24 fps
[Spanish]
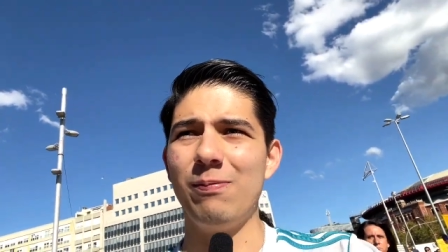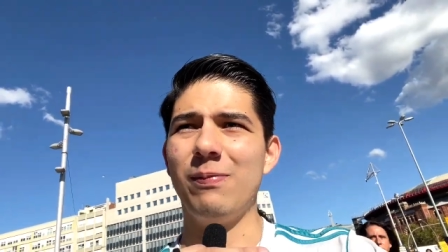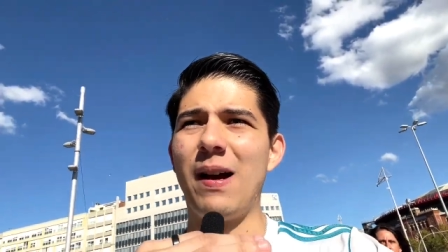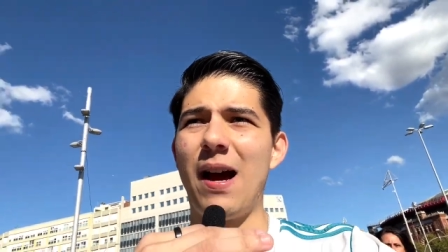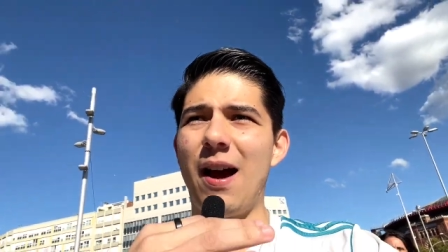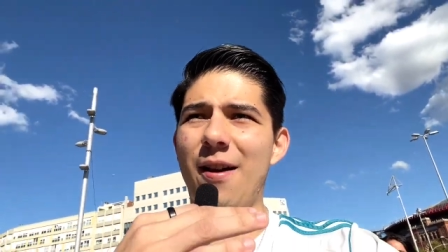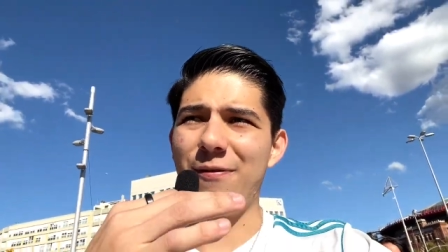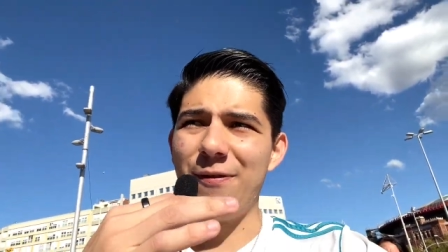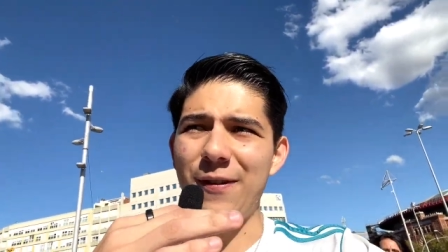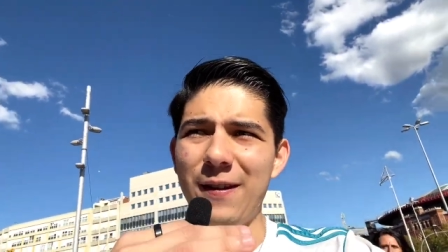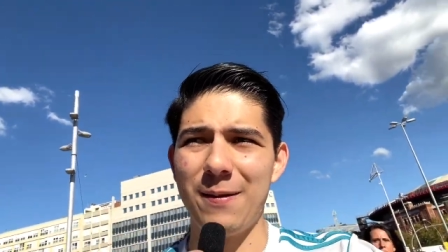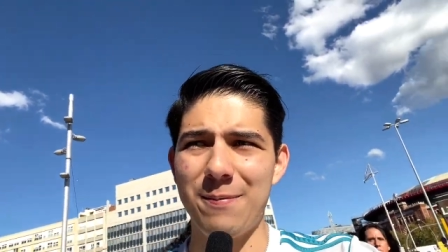
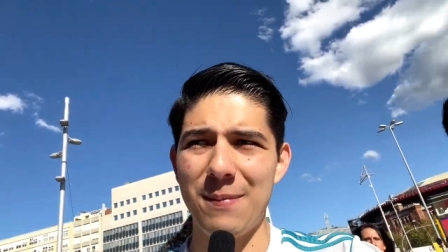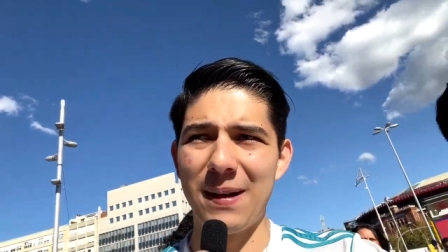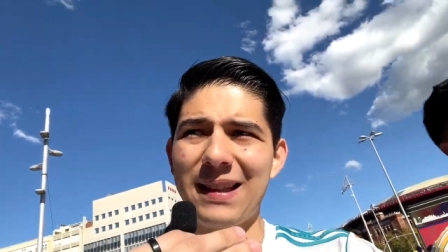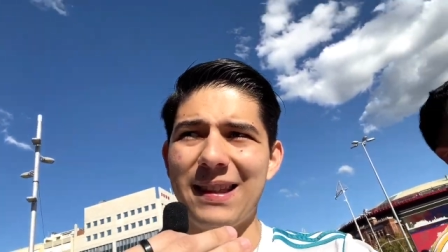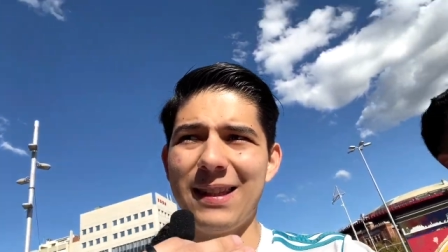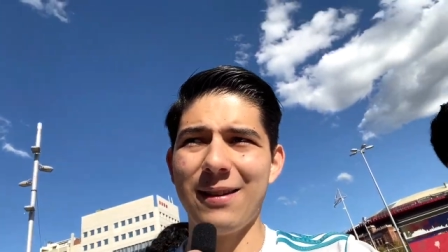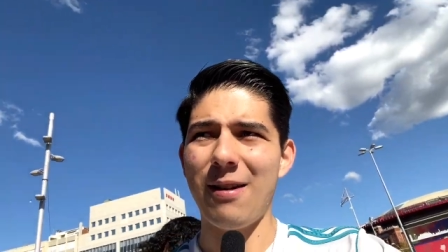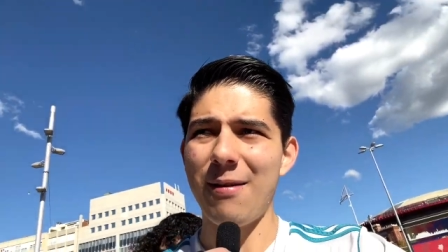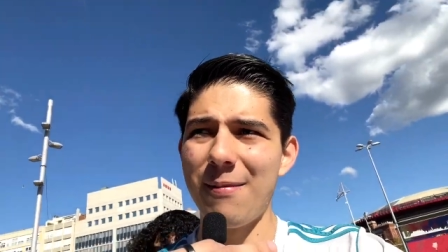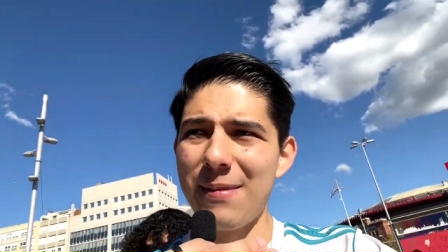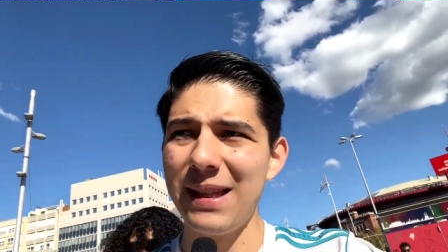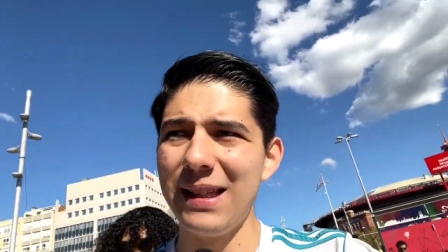
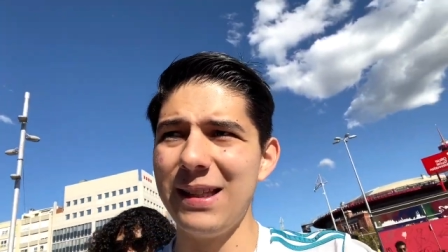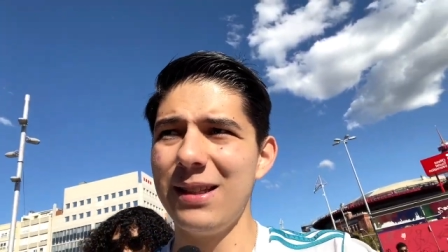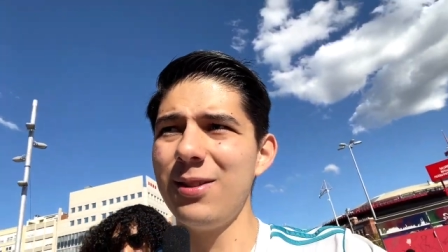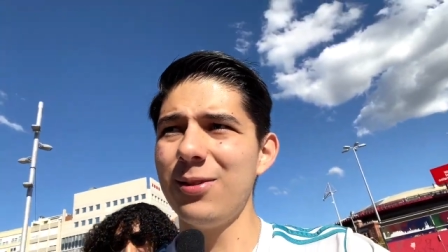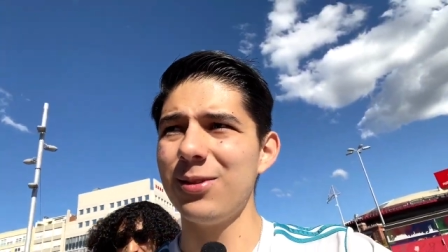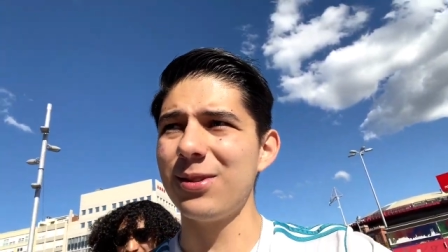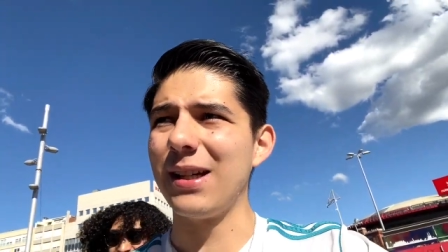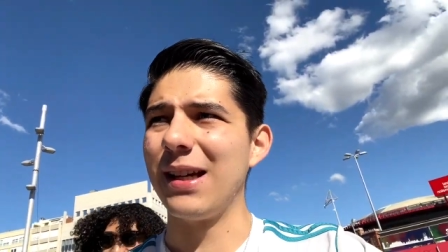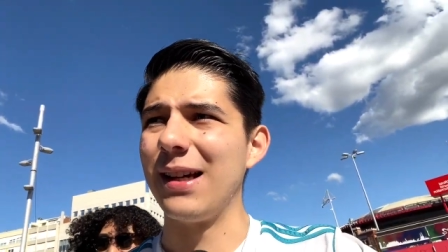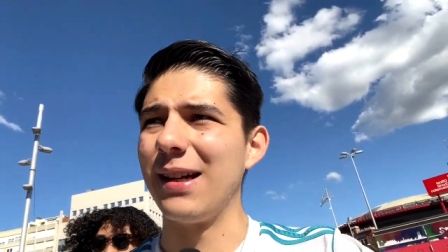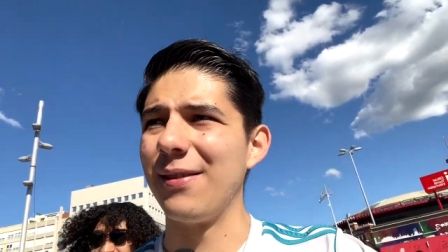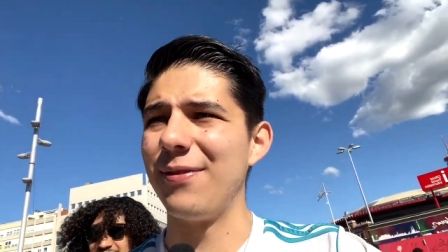afirmativamente,
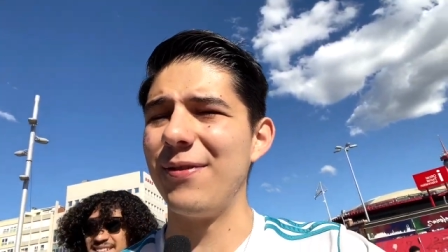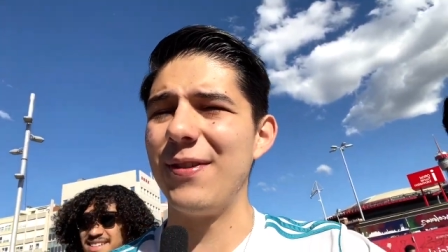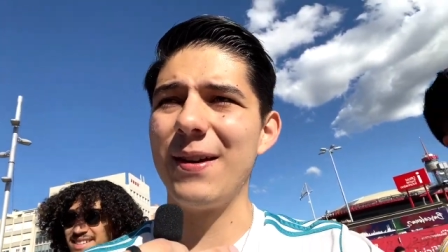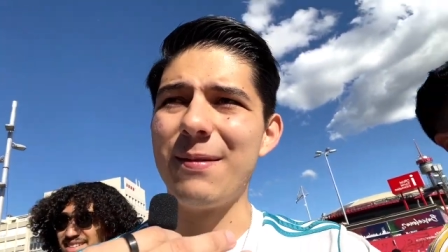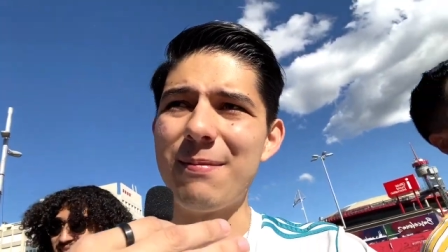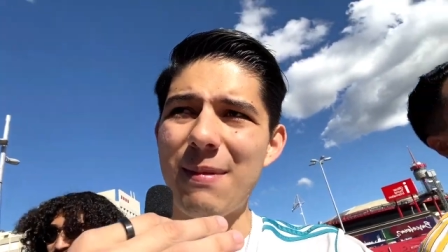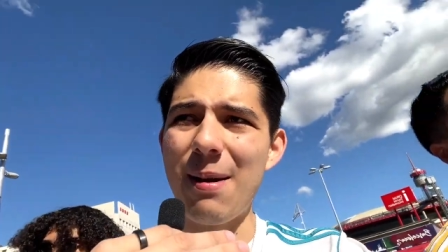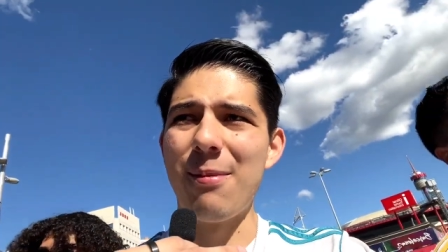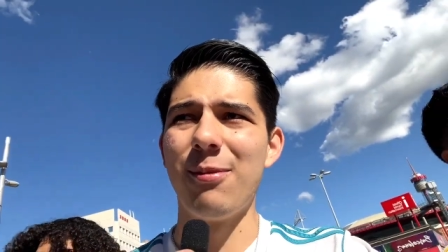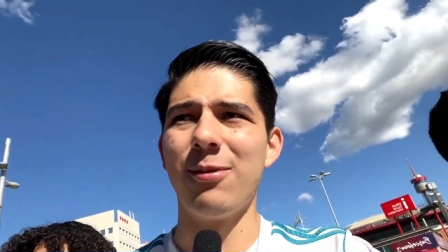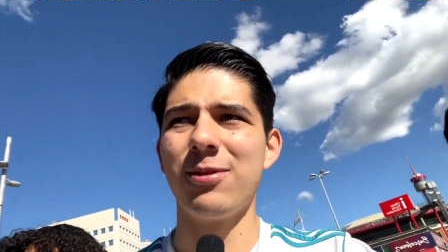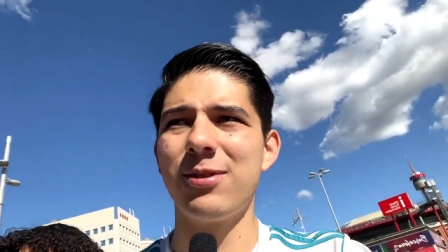o sea,
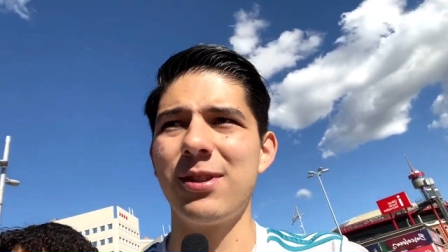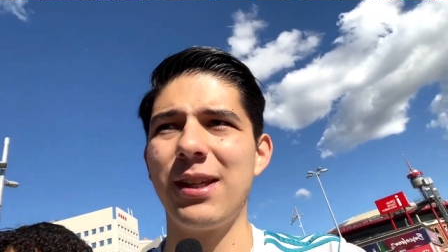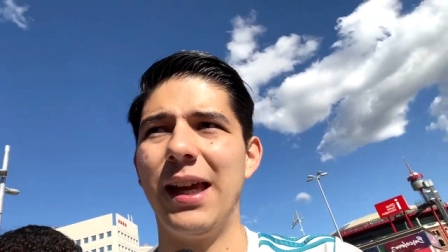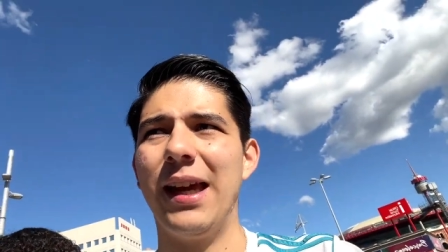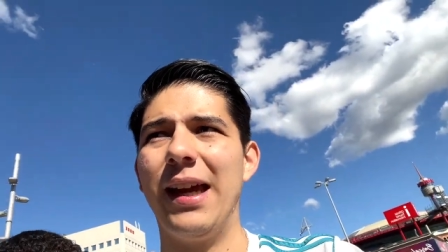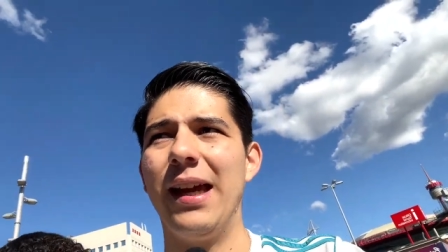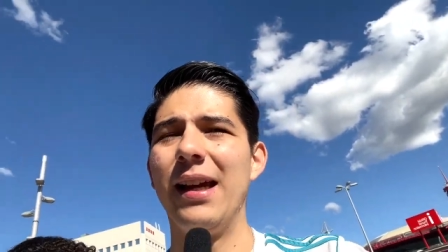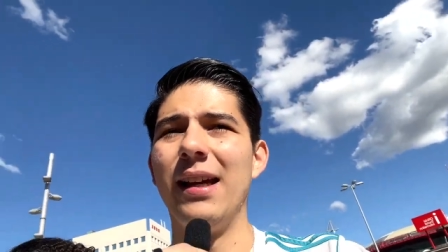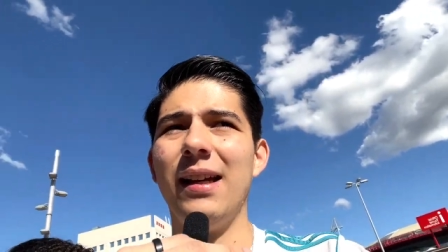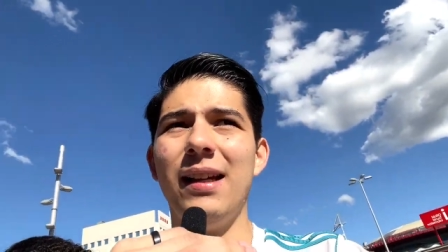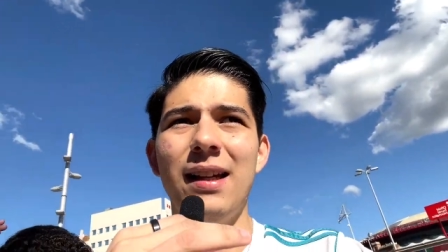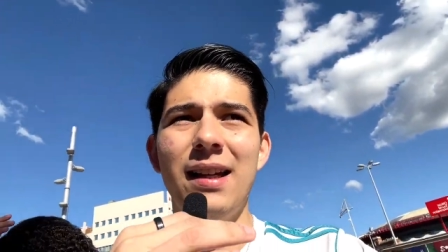afirmamos
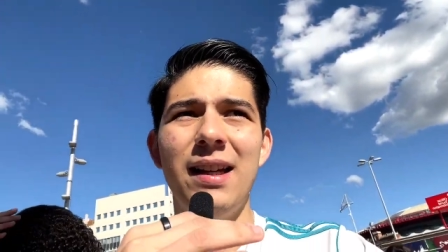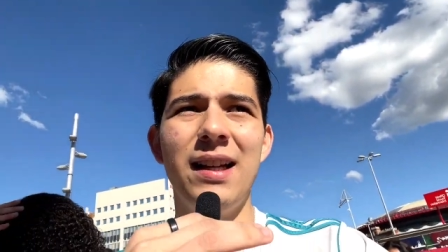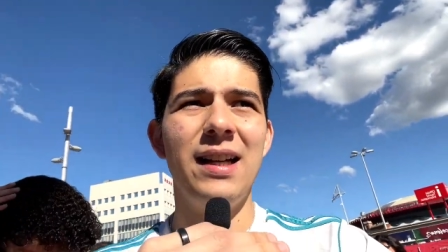que